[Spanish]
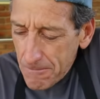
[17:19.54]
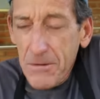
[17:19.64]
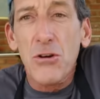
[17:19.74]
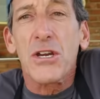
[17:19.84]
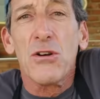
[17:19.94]

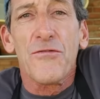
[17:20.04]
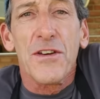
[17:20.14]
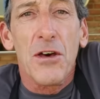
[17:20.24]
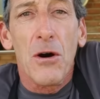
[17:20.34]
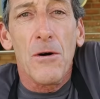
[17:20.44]
Medio kilo de
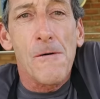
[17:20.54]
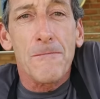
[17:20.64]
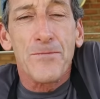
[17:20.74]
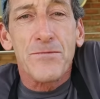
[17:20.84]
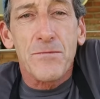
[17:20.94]
fideo,
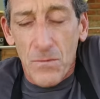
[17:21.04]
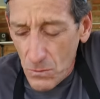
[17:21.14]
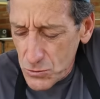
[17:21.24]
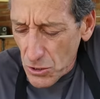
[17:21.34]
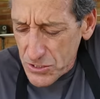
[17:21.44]

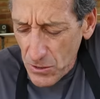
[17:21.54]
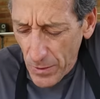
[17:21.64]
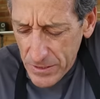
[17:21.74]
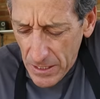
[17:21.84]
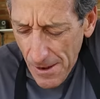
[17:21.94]
1 sol
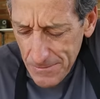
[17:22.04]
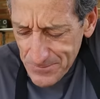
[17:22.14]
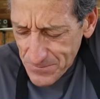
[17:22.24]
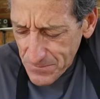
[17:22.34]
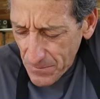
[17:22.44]
50.
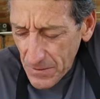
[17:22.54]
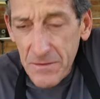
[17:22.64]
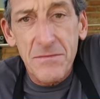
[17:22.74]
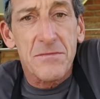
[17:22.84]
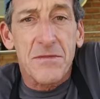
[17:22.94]

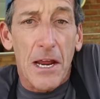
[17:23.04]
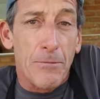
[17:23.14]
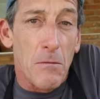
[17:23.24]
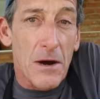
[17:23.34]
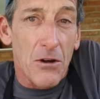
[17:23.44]
3
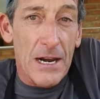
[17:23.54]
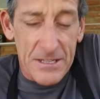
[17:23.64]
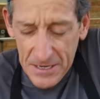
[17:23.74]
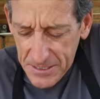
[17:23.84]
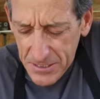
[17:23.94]

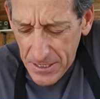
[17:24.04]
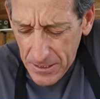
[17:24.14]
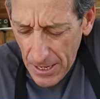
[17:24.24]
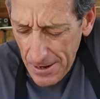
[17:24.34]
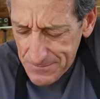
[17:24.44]
pomarolas,
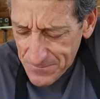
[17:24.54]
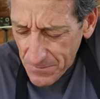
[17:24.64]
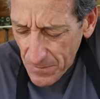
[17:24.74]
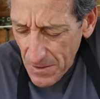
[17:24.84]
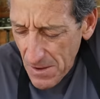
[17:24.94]
360.
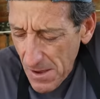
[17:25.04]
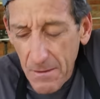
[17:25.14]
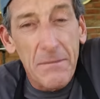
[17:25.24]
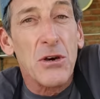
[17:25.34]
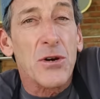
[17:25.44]

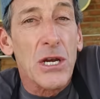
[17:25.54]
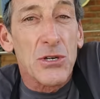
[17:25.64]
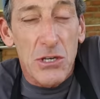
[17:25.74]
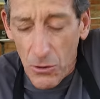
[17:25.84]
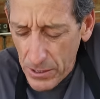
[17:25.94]
Medio kilo
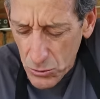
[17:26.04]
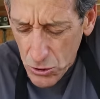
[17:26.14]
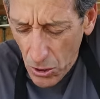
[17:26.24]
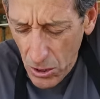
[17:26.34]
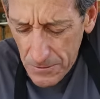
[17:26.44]
de cebolla, 1
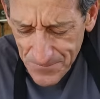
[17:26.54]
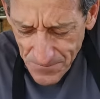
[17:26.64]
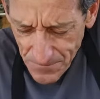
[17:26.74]
sol.